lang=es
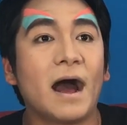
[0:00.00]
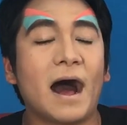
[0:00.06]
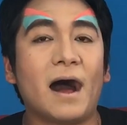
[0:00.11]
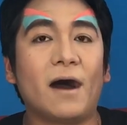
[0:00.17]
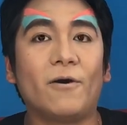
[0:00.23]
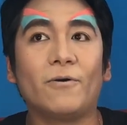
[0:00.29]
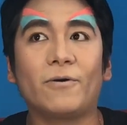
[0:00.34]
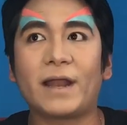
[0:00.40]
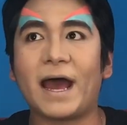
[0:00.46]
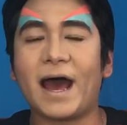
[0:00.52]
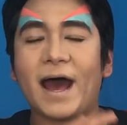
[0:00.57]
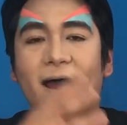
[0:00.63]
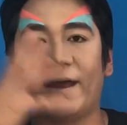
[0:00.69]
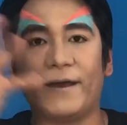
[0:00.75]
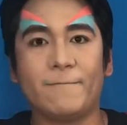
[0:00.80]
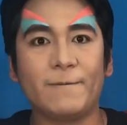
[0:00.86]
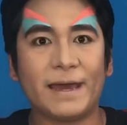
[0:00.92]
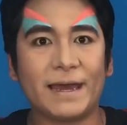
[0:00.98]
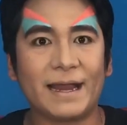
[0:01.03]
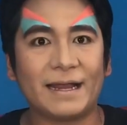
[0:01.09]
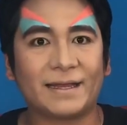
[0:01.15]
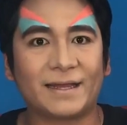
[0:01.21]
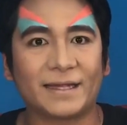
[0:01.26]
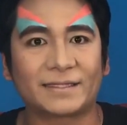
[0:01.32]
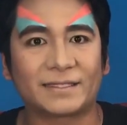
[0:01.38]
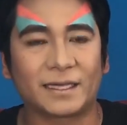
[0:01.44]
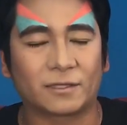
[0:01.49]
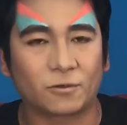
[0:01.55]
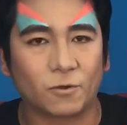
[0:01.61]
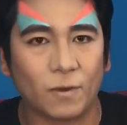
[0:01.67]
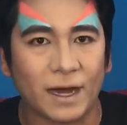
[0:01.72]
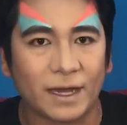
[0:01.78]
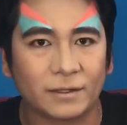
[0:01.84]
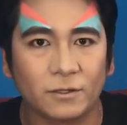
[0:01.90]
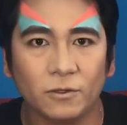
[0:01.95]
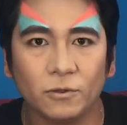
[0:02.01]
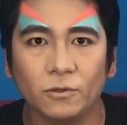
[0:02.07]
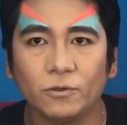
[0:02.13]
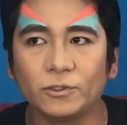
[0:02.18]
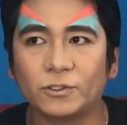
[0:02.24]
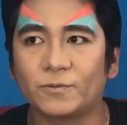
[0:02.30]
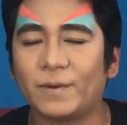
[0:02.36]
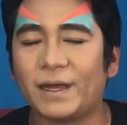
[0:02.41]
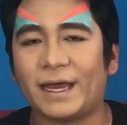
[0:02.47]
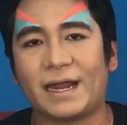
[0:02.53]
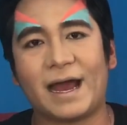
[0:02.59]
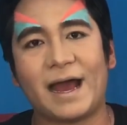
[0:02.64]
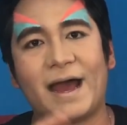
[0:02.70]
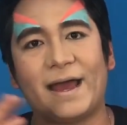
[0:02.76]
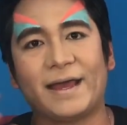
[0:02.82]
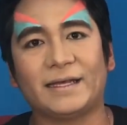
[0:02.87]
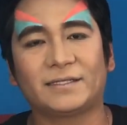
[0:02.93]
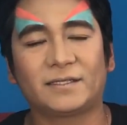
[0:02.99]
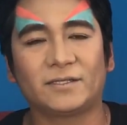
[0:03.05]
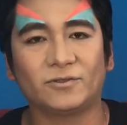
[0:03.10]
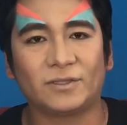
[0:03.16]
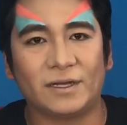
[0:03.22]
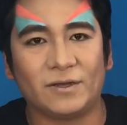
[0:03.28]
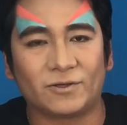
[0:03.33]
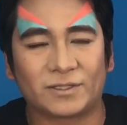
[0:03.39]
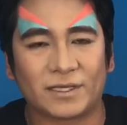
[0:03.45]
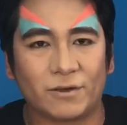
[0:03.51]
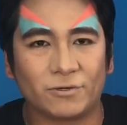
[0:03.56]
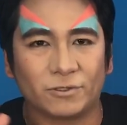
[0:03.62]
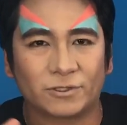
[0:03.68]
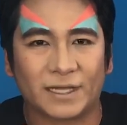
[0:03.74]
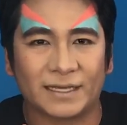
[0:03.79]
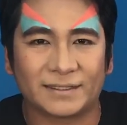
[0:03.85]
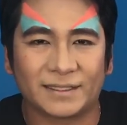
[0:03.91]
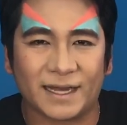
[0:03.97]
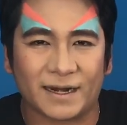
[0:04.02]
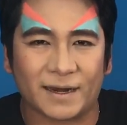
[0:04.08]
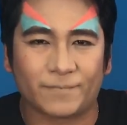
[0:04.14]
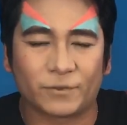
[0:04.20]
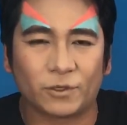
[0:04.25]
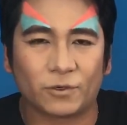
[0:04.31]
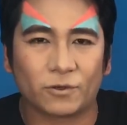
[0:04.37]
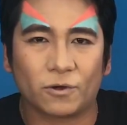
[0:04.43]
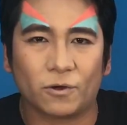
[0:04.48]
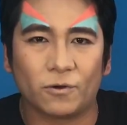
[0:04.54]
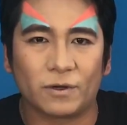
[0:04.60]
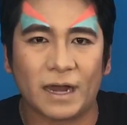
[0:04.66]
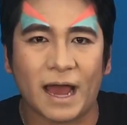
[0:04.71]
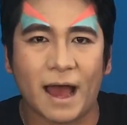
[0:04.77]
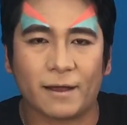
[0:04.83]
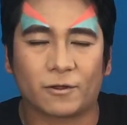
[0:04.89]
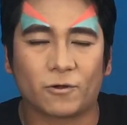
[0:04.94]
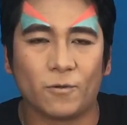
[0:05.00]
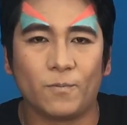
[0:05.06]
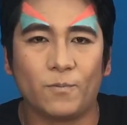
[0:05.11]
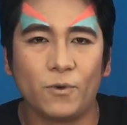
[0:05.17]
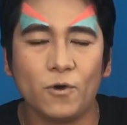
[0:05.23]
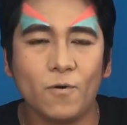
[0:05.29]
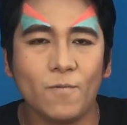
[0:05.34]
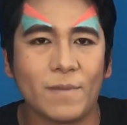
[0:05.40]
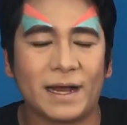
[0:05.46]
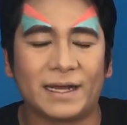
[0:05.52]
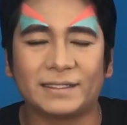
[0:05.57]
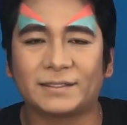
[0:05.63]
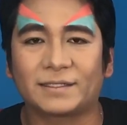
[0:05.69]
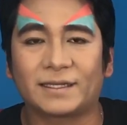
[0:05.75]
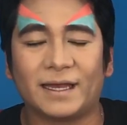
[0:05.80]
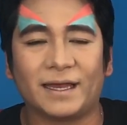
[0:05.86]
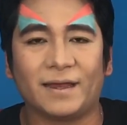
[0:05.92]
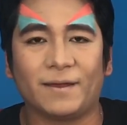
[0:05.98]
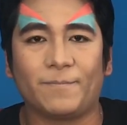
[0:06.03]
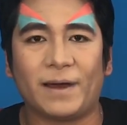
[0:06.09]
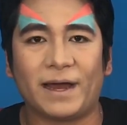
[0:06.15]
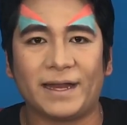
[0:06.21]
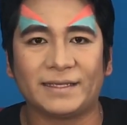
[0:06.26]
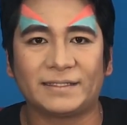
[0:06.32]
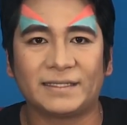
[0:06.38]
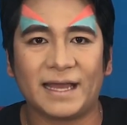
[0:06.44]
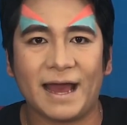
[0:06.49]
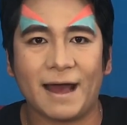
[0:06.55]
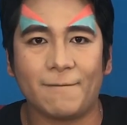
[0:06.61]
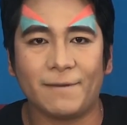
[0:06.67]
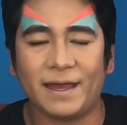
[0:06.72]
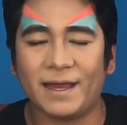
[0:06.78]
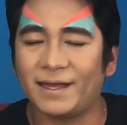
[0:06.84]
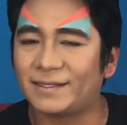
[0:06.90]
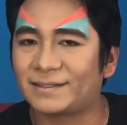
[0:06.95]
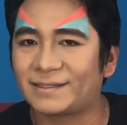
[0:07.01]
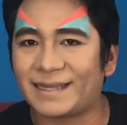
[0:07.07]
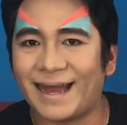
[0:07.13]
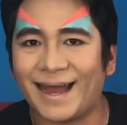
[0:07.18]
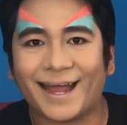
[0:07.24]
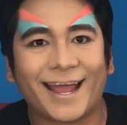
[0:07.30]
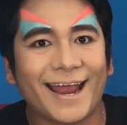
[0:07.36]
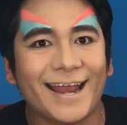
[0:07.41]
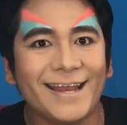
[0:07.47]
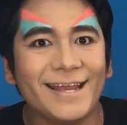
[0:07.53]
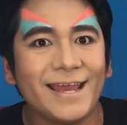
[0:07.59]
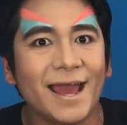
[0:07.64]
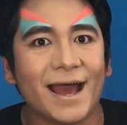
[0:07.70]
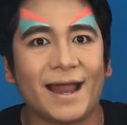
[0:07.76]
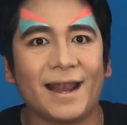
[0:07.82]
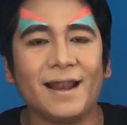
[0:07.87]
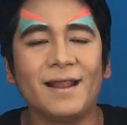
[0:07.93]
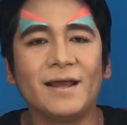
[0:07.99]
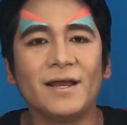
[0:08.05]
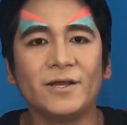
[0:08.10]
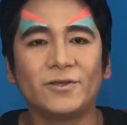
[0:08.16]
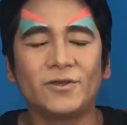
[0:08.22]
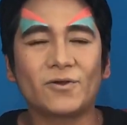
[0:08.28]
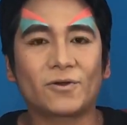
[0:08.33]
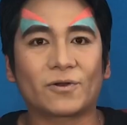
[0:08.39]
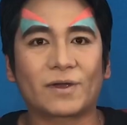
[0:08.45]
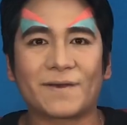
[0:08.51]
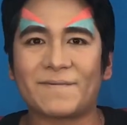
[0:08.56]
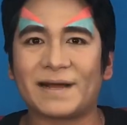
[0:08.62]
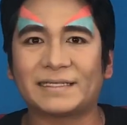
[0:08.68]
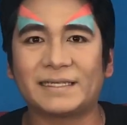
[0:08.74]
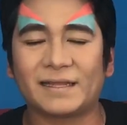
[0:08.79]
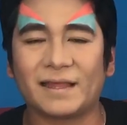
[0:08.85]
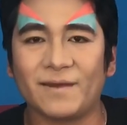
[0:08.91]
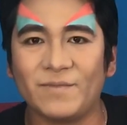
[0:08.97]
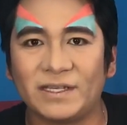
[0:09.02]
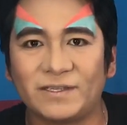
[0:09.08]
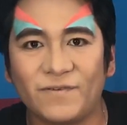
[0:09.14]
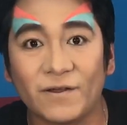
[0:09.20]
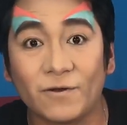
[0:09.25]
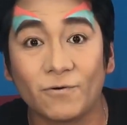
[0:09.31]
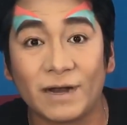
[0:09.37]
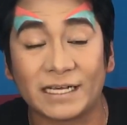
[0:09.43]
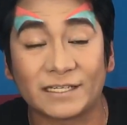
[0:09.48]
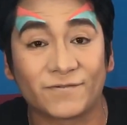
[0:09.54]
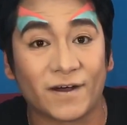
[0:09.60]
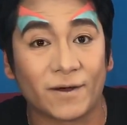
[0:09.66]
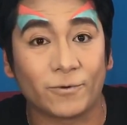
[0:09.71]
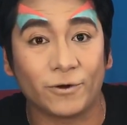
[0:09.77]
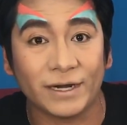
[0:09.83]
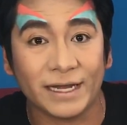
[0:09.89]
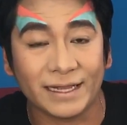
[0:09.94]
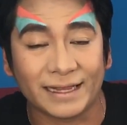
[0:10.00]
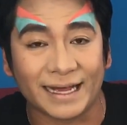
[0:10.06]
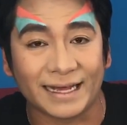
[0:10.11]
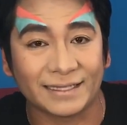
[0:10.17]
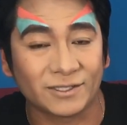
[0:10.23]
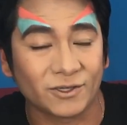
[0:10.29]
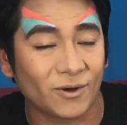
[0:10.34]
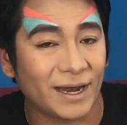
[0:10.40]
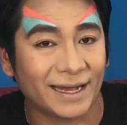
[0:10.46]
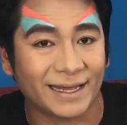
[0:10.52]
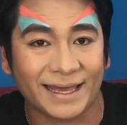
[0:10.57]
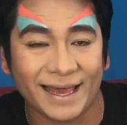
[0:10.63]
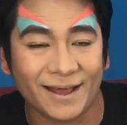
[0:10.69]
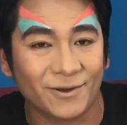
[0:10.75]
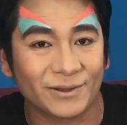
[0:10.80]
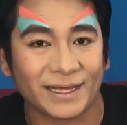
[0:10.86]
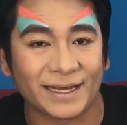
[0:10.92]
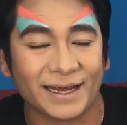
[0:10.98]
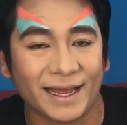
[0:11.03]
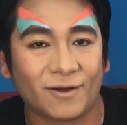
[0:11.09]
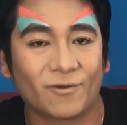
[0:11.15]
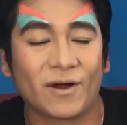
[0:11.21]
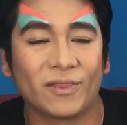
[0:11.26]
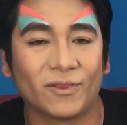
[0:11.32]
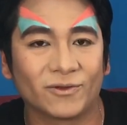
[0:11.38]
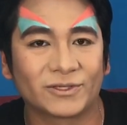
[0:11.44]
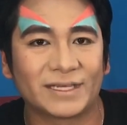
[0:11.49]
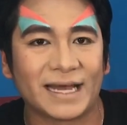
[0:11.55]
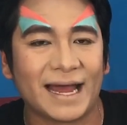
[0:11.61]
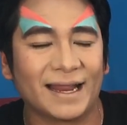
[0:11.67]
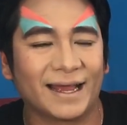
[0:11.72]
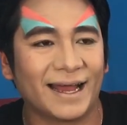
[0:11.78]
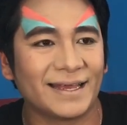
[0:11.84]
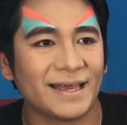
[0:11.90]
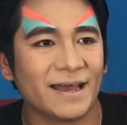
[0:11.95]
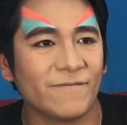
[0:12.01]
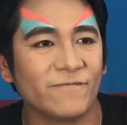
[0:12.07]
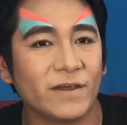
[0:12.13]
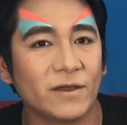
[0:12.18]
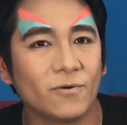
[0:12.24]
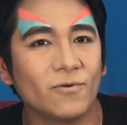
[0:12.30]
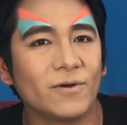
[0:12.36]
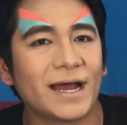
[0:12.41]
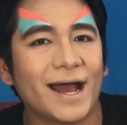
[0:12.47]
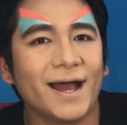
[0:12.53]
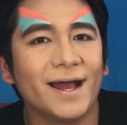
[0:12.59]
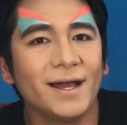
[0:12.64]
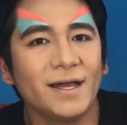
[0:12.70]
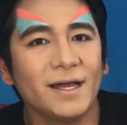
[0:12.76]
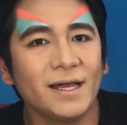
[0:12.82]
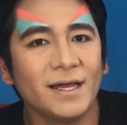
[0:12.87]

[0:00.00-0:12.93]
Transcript: Ahora eh, ver al Quetzalcoatlus, ver a estos dinosaurios que este raptor con, con plumas que parece ave está genial. Yo creo que va a ser de mis figuras favoritas, yo la quiero tener cuando salga ya en figura.